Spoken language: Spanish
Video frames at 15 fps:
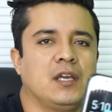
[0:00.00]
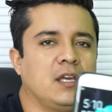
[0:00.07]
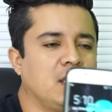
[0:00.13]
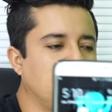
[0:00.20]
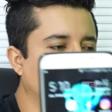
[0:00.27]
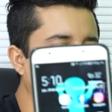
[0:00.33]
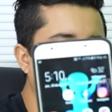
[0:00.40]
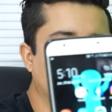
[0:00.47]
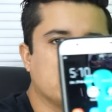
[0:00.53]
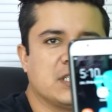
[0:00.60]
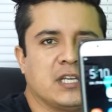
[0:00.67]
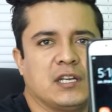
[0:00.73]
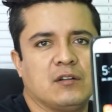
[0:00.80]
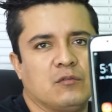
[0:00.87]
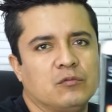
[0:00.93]
Eh, puede
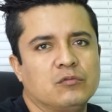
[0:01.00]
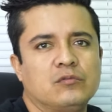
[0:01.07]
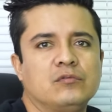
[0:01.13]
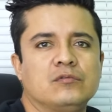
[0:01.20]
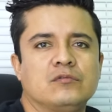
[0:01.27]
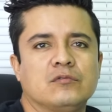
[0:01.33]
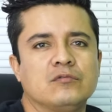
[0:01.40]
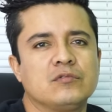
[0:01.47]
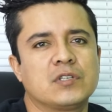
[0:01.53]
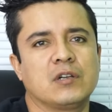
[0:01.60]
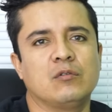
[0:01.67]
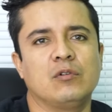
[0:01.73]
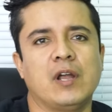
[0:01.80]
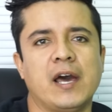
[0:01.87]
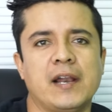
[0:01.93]
ser un,
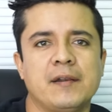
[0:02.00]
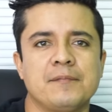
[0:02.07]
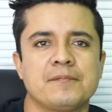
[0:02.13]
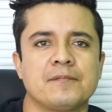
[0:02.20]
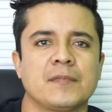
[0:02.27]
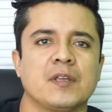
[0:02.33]
celular,